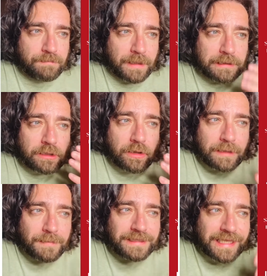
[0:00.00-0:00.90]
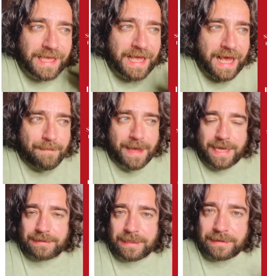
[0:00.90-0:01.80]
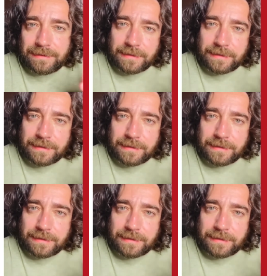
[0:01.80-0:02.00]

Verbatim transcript: particolarmente amata